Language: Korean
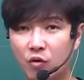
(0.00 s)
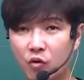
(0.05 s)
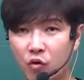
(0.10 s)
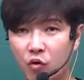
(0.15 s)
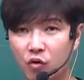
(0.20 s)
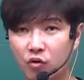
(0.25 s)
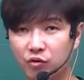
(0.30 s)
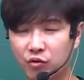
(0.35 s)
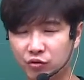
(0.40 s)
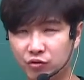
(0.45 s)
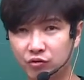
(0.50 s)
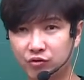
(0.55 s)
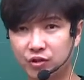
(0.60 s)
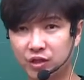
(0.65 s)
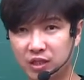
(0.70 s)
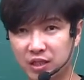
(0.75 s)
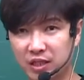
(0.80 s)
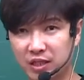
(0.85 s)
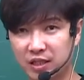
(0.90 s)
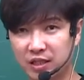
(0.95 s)
5, 6,
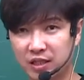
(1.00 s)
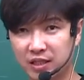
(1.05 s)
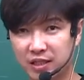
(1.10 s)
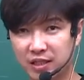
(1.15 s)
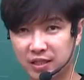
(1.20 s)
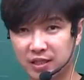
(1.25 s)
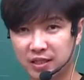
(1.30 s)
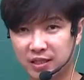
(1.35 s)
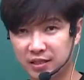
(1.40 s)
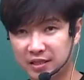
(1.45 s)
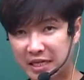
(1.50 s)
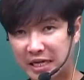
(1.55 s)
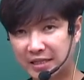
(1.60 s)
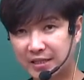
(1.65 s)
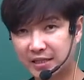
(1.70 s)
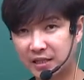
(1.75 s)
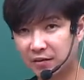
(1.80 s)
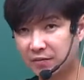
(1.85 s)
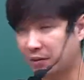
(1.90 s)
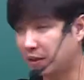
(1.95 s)
7, 즉
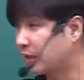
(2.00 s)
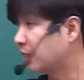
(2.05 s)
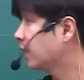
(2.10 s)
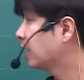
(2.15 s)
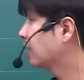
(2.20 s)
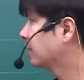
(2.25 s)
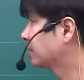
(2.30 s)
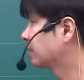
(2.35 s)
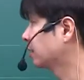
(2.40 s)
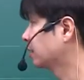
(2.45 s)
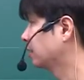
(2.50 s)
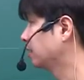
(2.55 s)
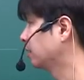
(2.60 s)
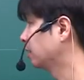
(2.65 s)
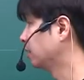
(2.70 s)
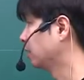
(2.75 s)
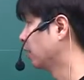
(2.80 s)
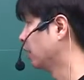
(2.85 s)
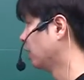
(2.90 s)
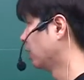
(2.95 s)
4등급 이하
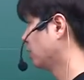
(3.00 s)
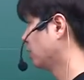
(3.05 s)
학생들은